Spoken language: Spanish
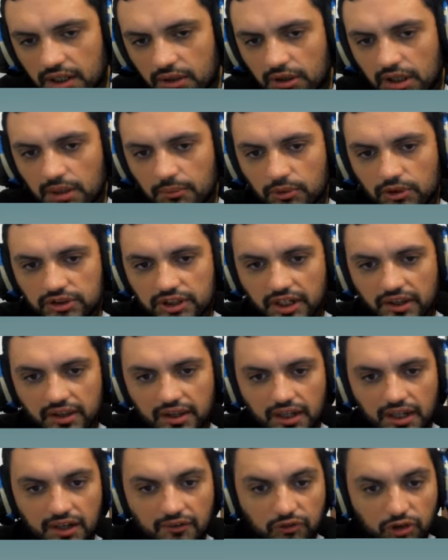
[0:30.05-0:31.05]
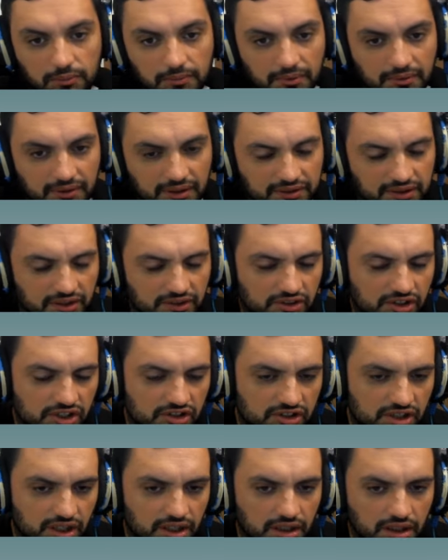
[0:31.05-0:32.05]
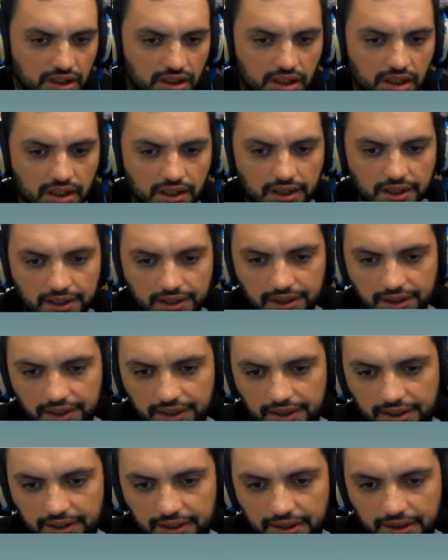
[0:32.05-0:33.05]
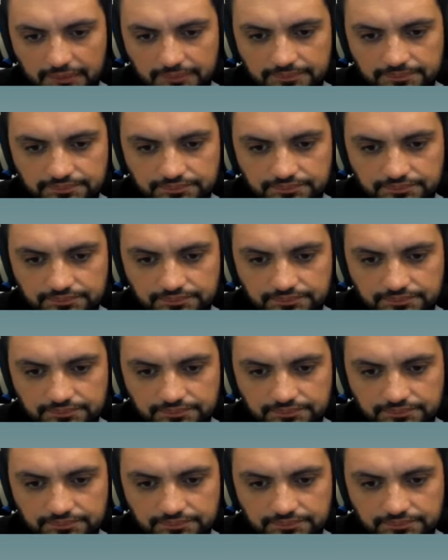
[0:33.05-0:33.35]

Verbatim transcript: les voy a mostrar de la forma más sencilla. Eh,